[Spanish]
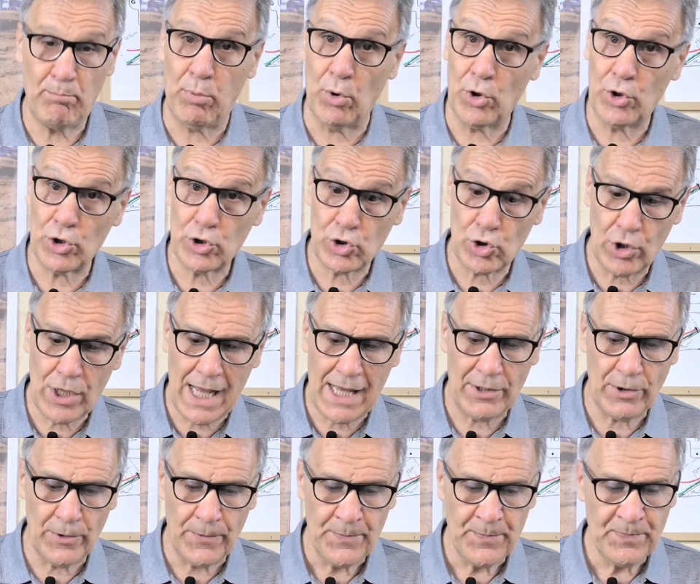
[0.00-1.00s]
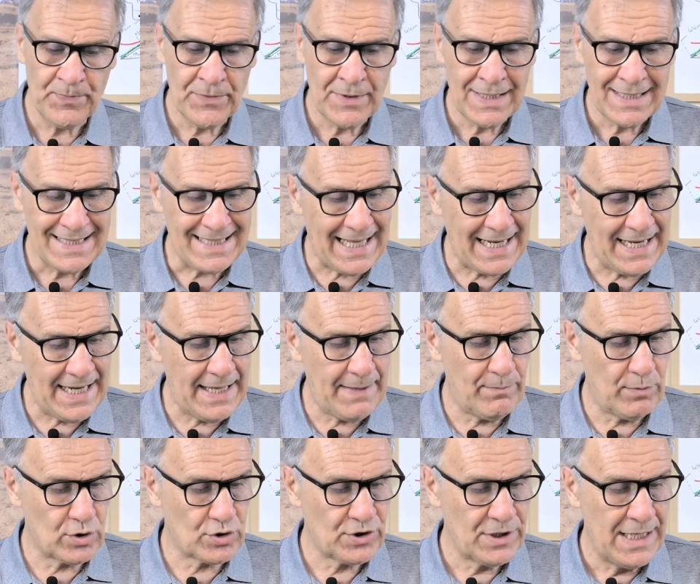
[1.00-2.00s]
Por otro lado,
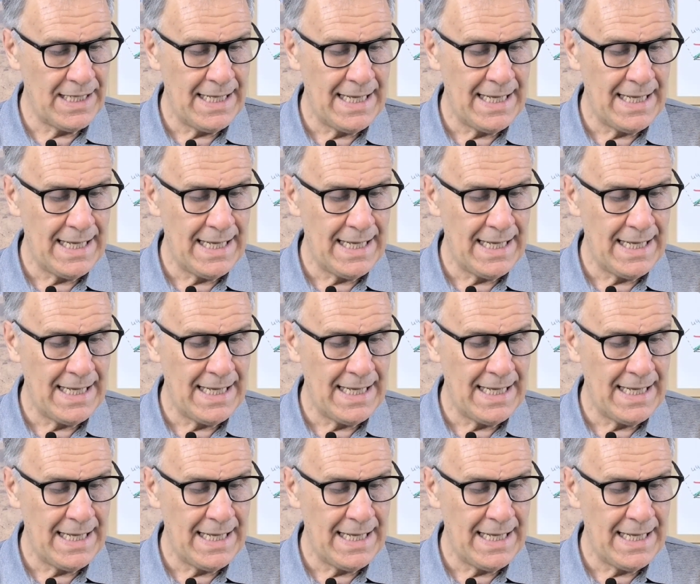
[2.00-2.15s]
tenemos